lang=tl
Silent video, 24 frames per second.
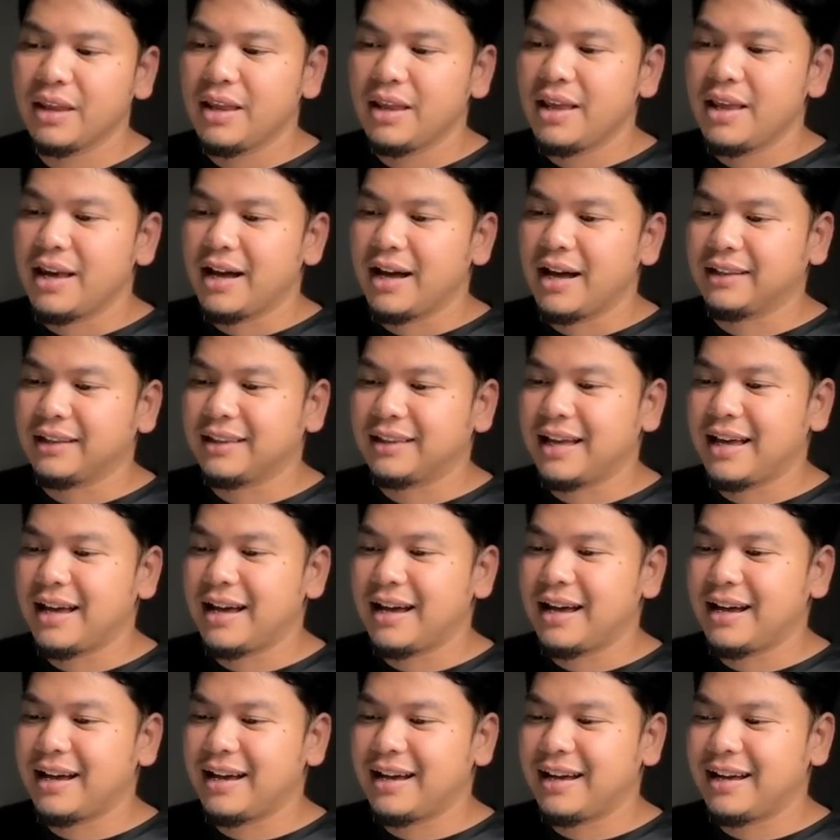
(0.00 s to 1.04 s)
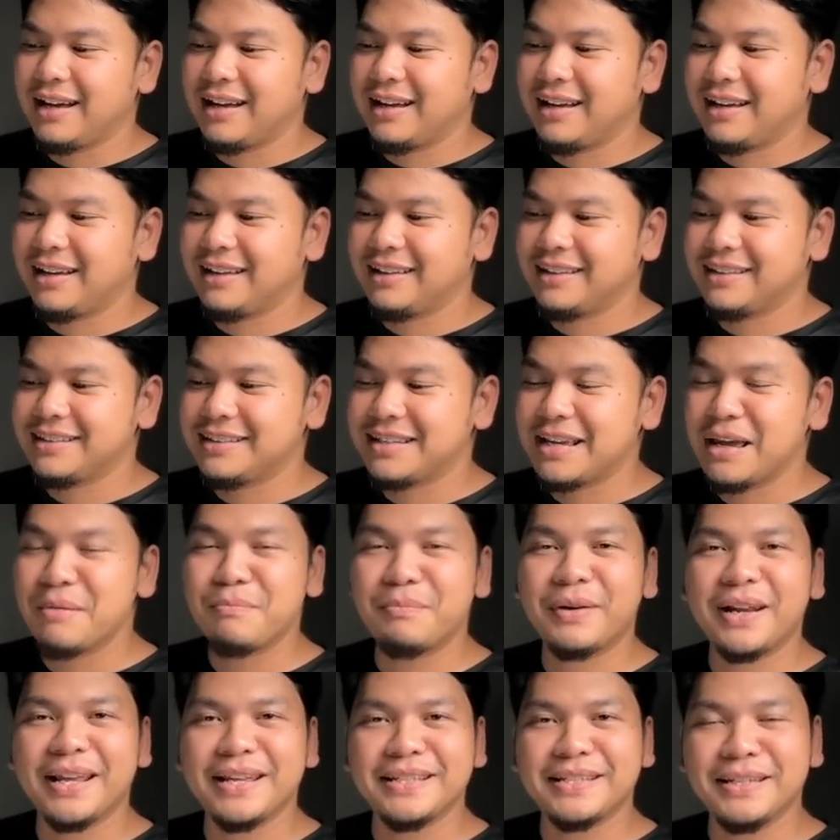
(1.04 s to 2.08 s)
At uh,
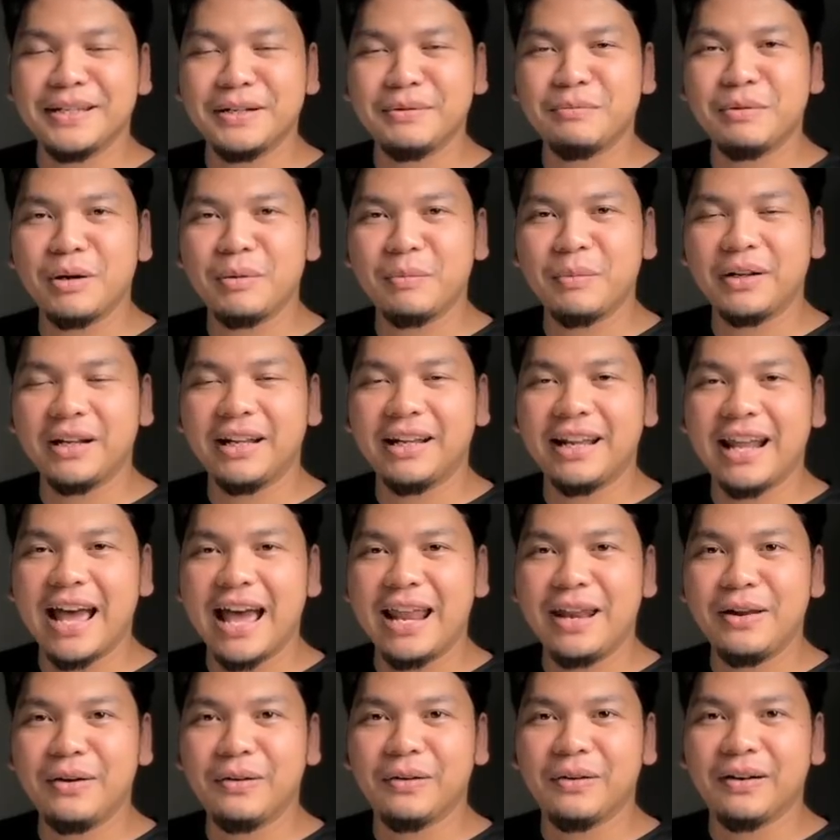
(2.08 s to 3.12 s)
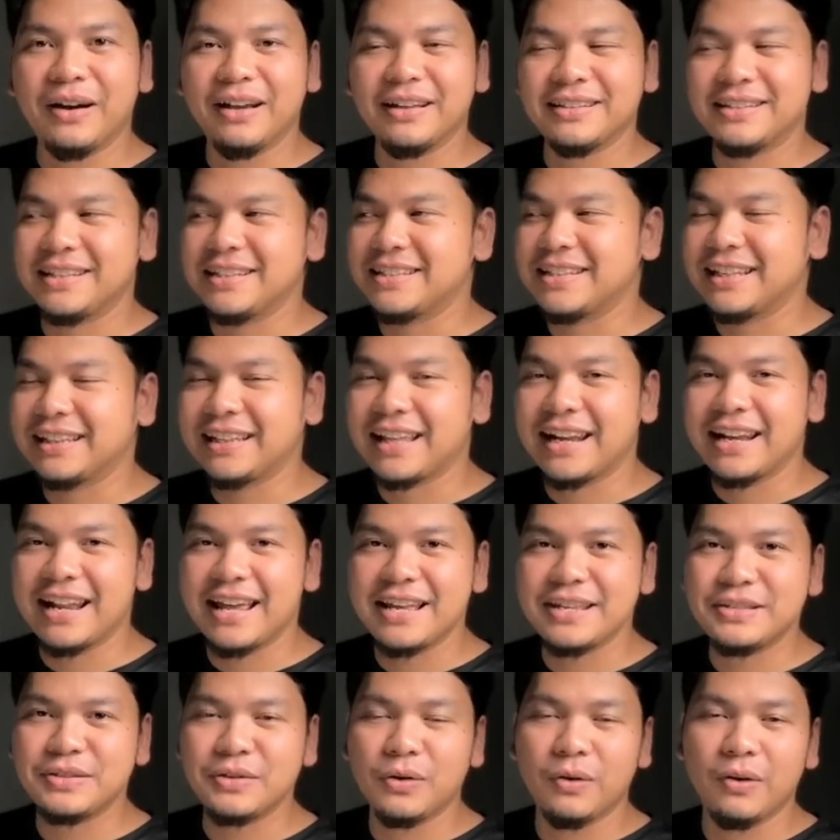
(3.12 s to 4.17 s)
siyempre, sino bang mananalo? Si
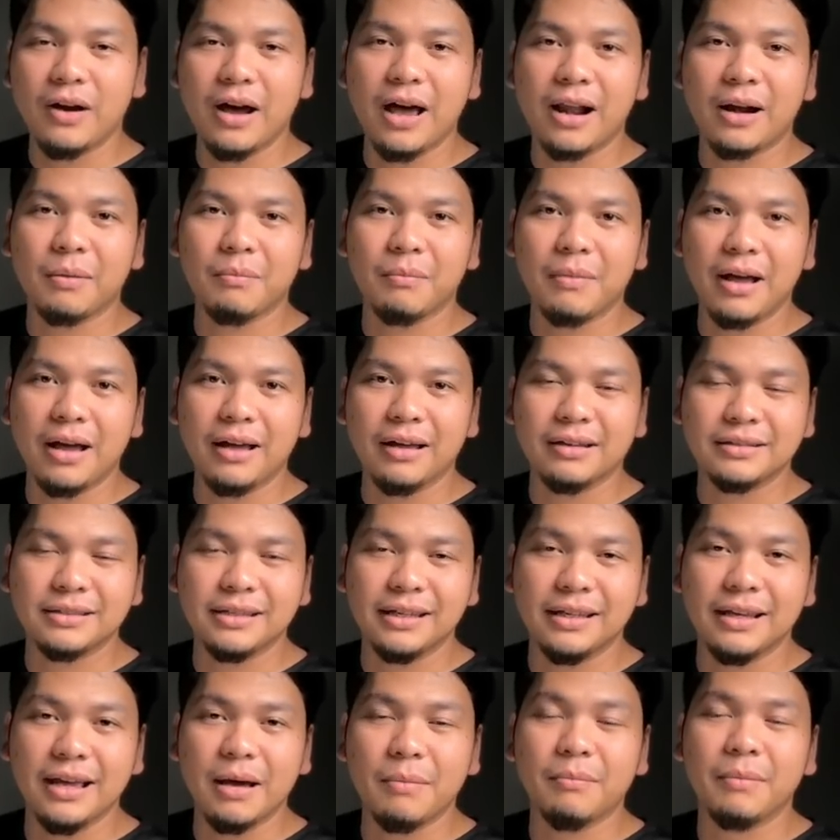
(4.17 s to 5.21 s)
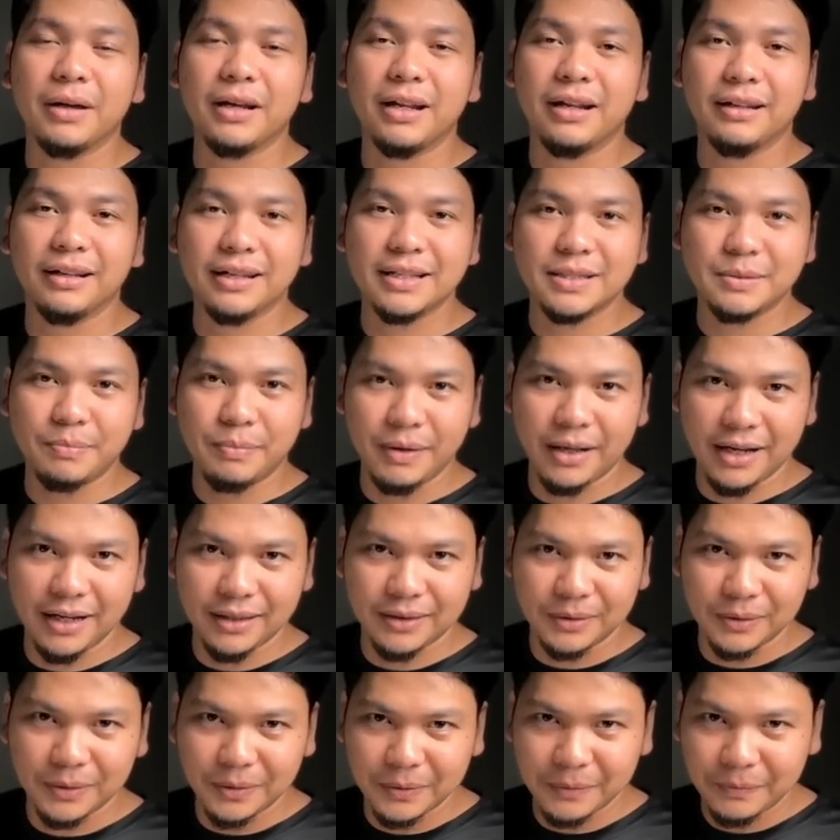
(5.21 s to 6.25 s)
Satanas o arma, si ang banal na
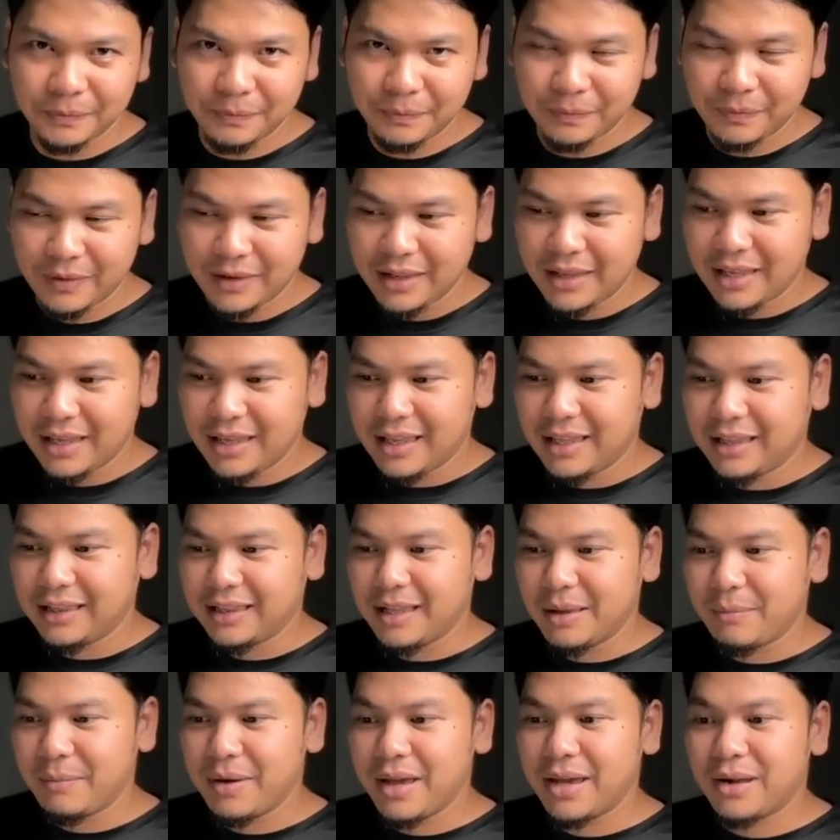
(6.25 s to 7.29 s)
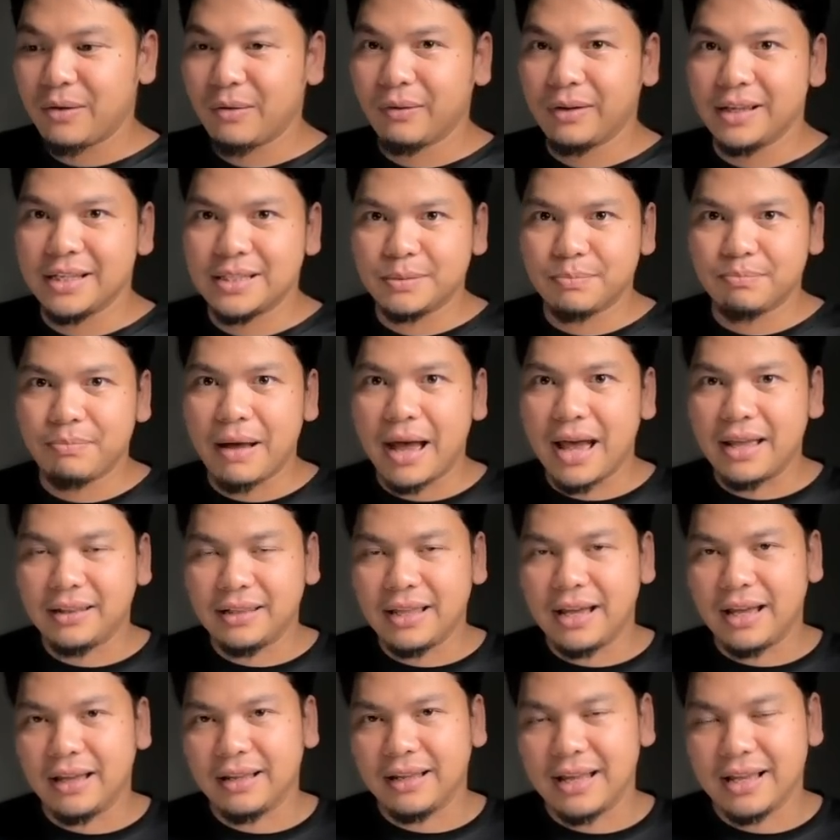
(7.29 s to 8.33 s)
spirito na merong
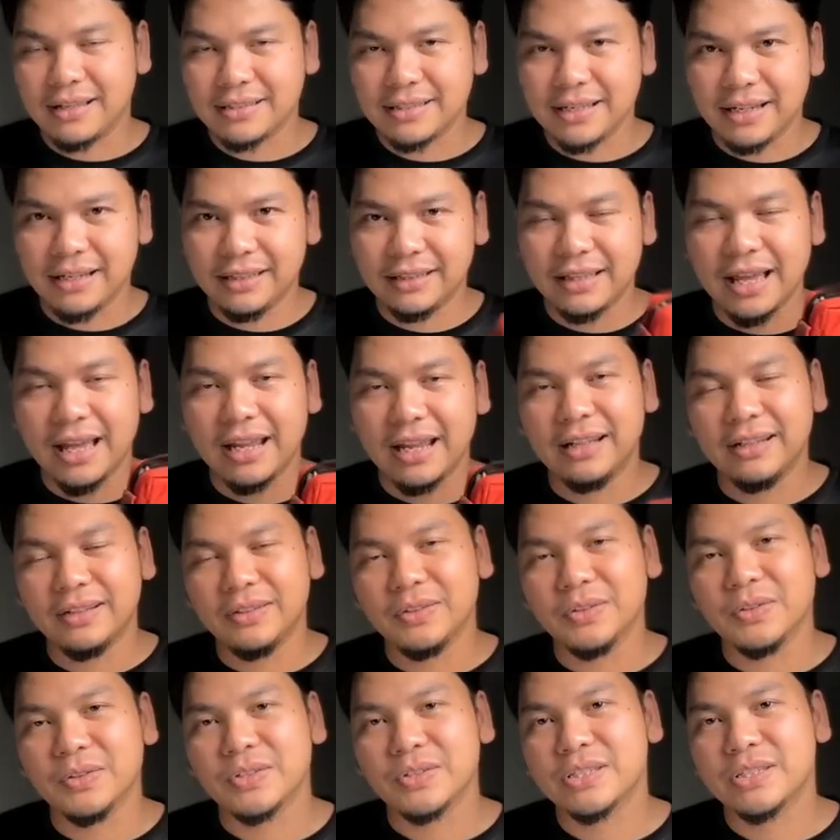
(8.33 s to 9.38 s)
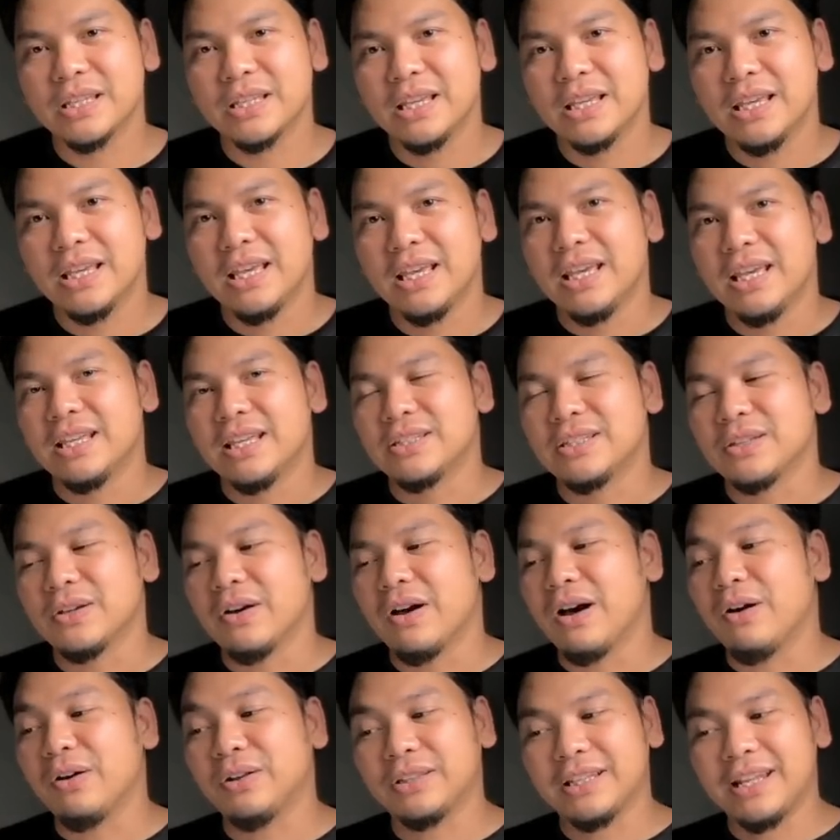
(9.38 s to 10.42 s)
espada ang salita ng Diyos? So
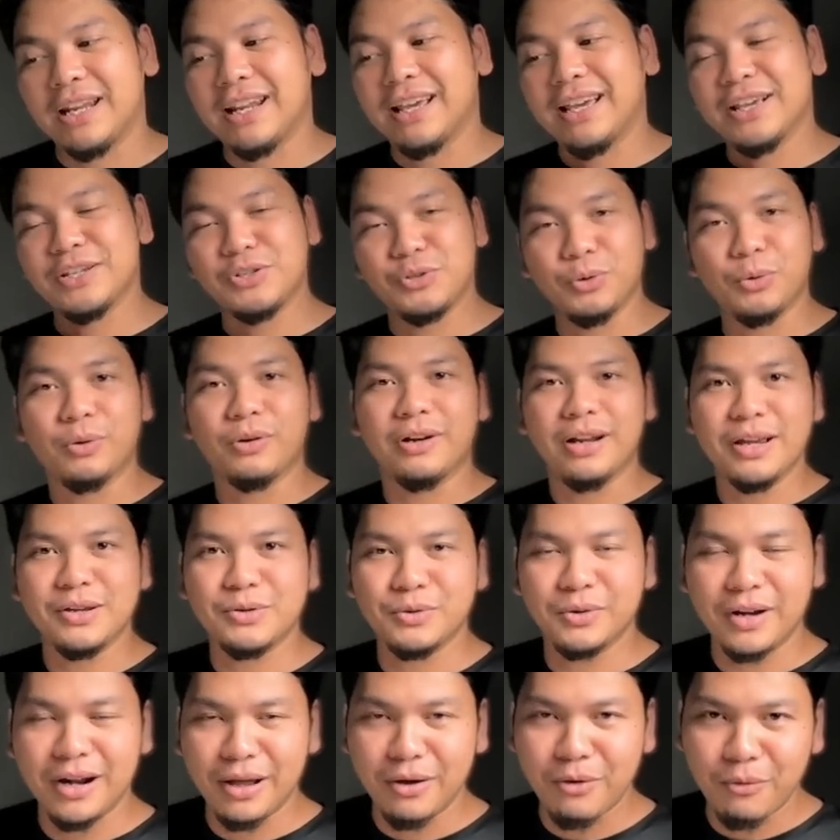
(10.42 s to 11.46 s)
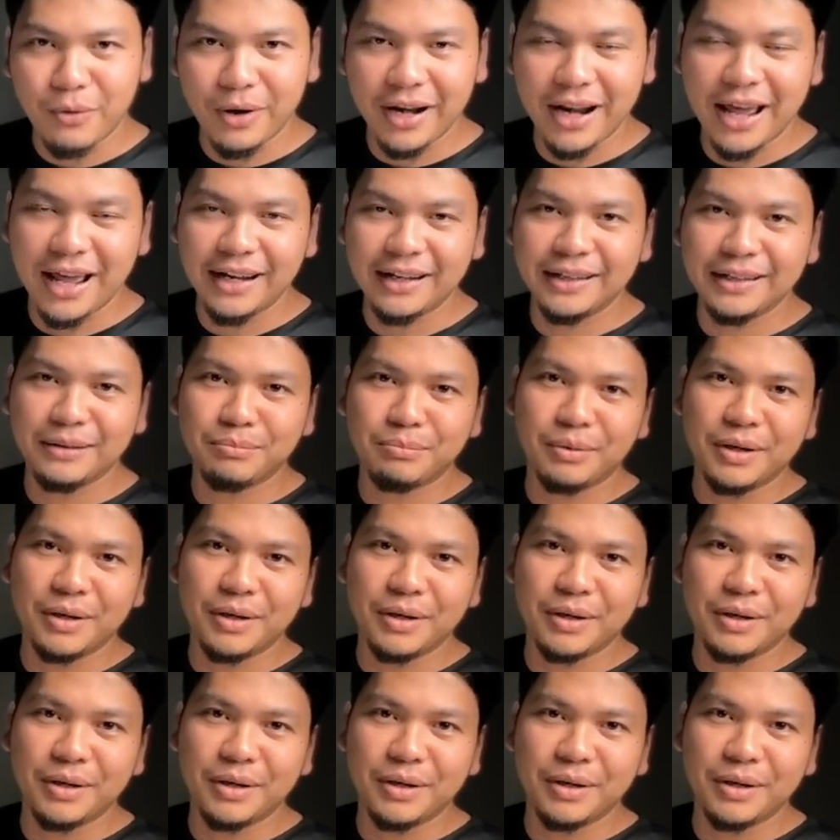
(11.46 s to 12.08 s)
ako talaga sure na sure ako 100%